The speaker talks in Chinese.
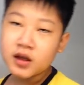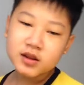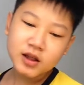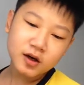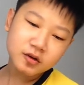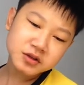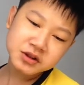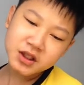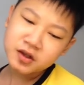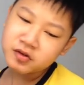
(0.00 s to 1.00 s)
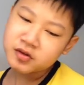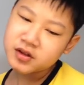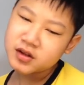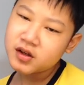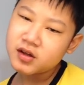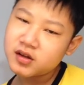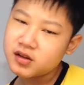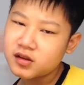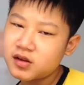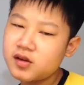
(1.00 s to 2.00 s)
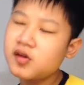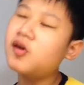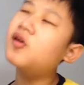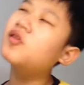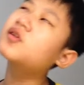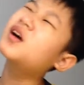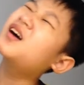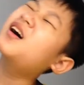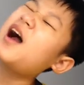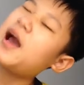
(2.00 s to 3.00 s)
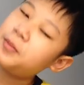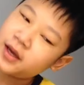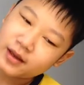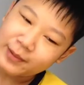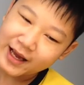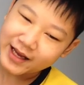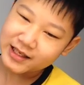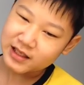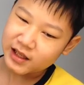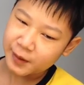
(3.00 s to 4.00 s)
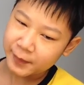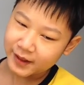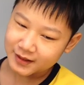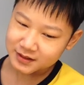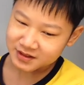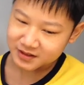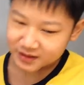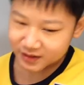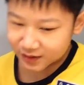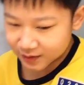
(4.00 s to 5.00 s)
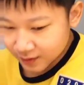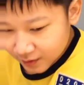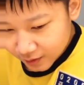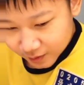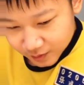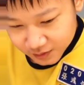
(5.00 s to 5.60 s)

那我今天用用那个 iPad 拍来拍摄的，哦，